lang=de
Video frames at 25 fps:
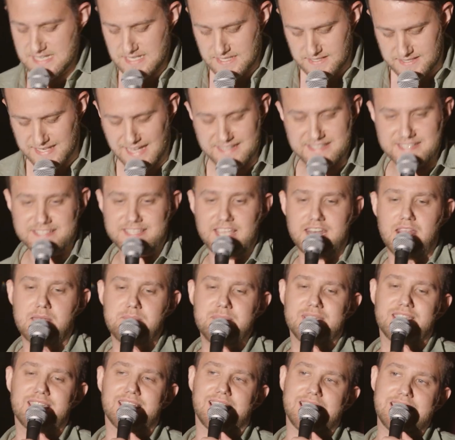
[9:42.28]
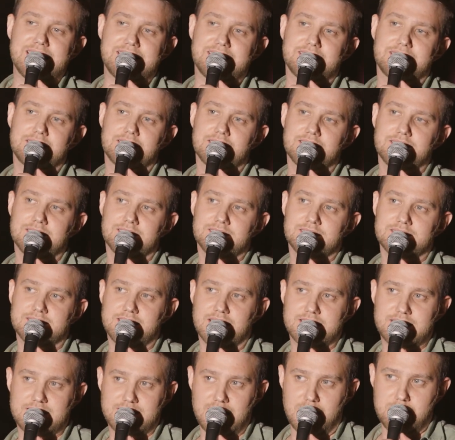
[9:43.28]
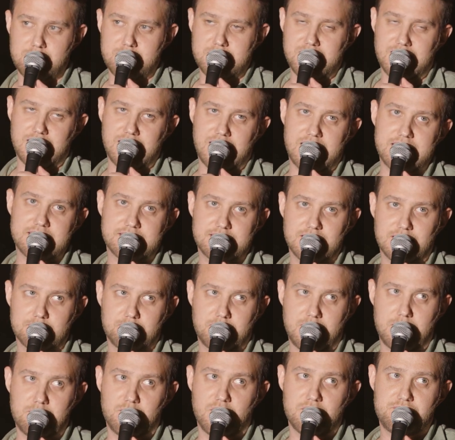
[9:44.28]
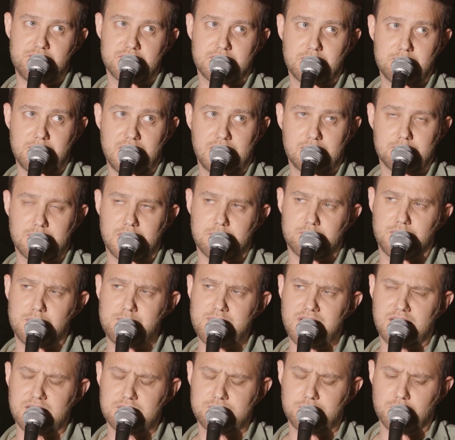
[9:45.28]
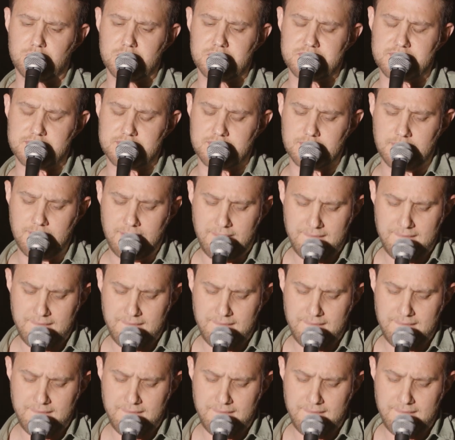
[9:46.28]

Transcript: Sie hat sich dann an mir gerecht. Sie hat sich dann an mir gerecht. Sie hat beim Löffelchen machen meinen Pimmel angefurzt.